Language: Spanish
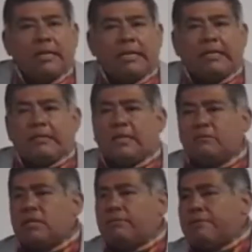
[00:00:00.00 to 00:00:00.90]

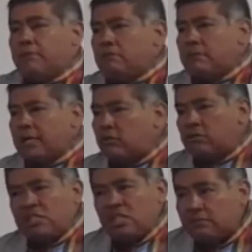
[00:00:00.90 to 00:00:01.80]
Tenemos que preguntar todo
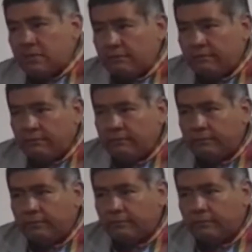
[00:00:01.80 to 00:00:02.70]
el chisme.
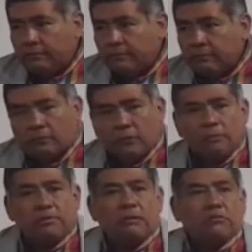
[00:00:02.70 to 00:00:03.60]
No
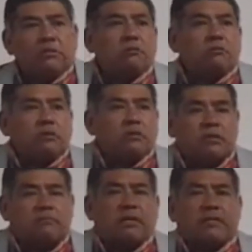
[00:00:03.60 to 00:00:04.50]
pues seamos
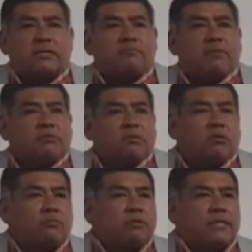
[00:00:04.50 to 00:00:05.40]
chismosos para que sepamos todo el
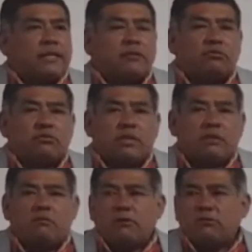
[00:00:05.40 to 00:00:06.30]
hospital que
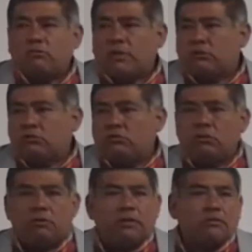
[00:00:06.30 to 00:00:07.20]
sucedió, cuántos muertos hubo,
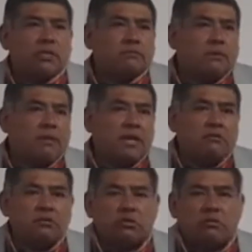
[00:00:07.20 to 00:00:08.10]
cuántos
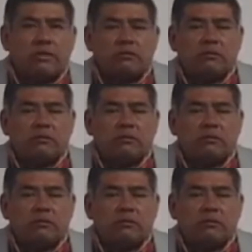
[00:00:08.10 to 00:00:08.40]
desmembrados y todo esto.